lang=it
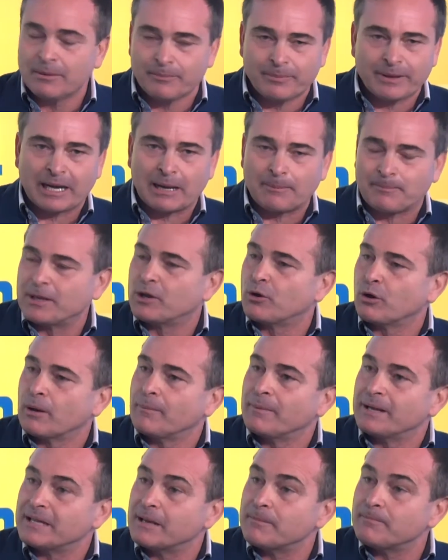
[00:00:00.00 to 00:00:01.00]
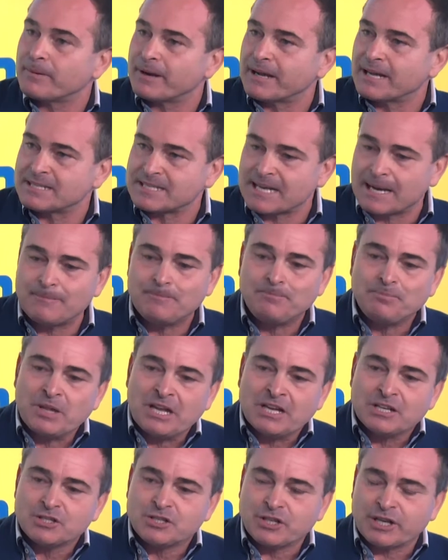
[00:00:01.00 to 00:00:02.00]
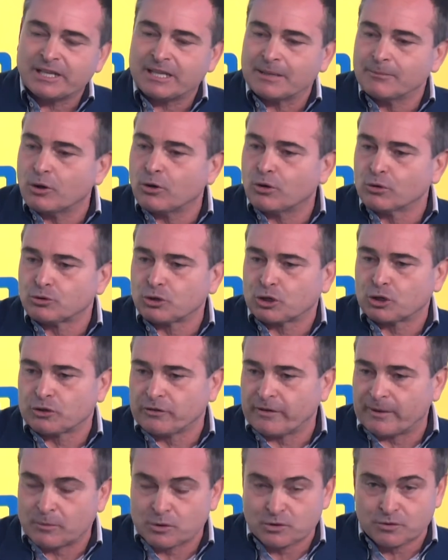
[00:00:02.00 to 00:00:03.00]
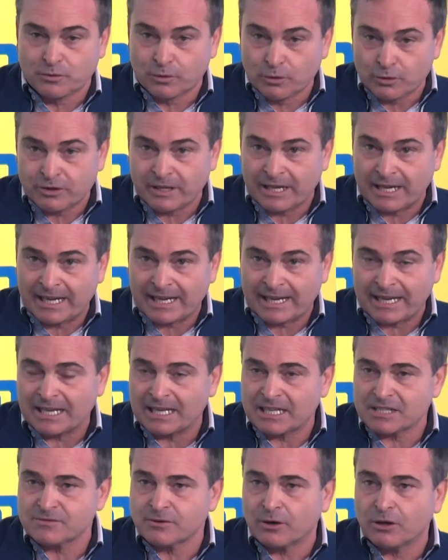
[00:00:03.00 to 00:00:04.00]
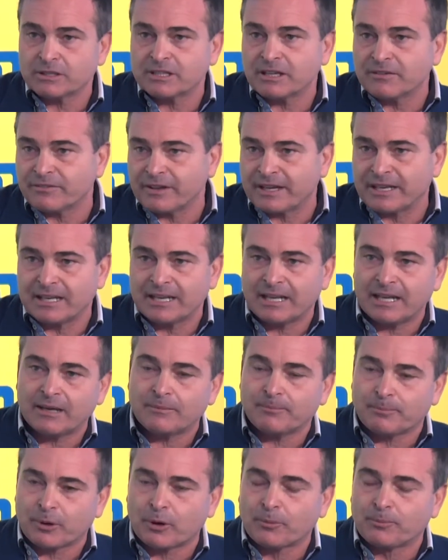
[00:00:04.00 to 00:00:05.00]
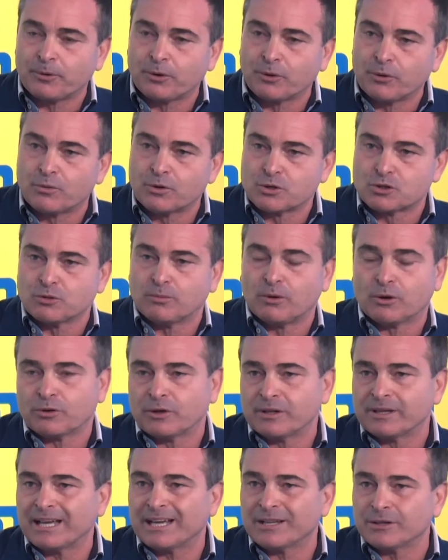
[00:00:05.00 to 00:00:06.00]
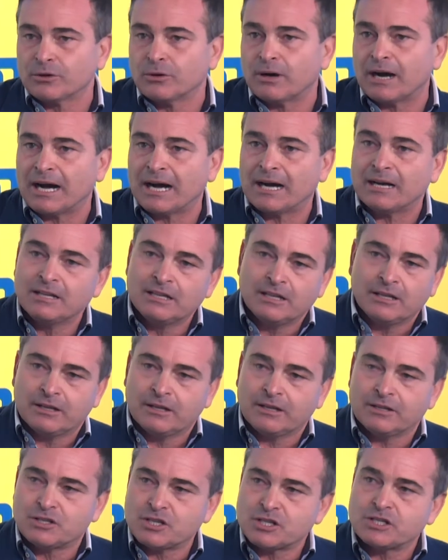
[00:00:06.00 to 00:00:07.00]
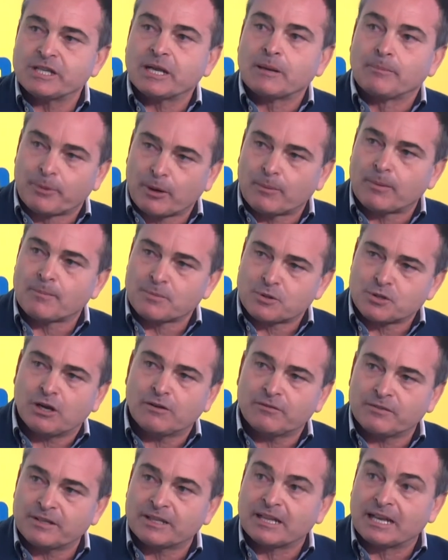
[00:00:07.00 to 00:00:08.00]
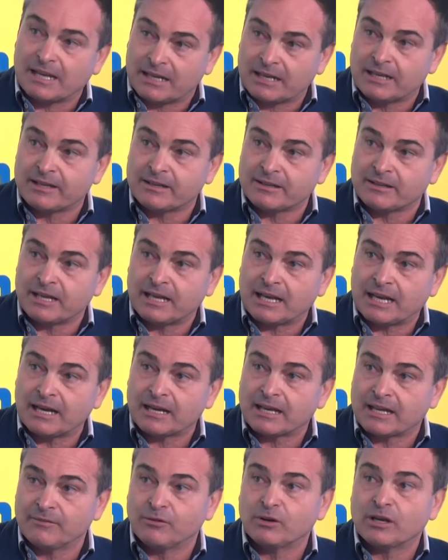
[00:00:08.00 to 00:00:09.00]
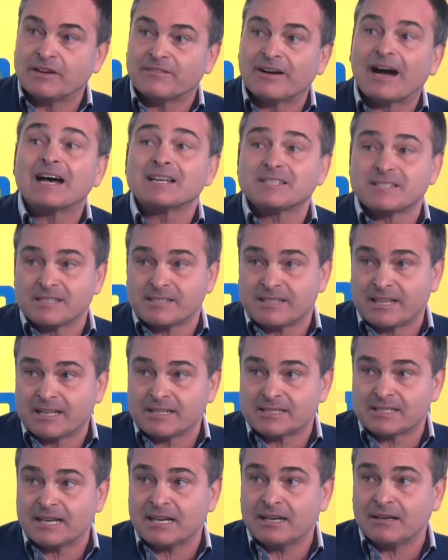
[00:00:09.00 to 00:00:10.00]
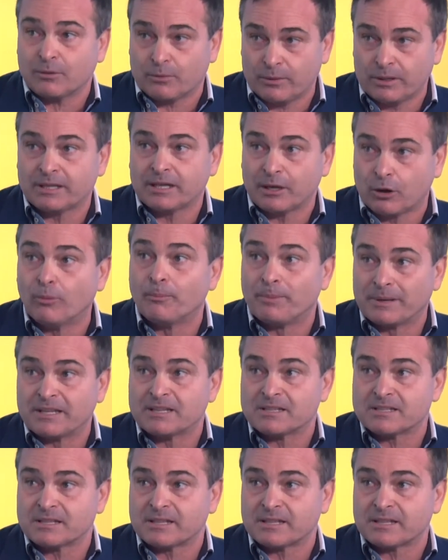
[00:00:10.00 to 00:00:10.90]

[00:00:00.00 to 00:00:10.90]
per la piccola e media impresa, ci rendiamo conto che dovevamo svoltare. La svolta venne proprio in questo modo, andando a eh, gestire il problem solving della clientela che voleva assistenza, quindi competenza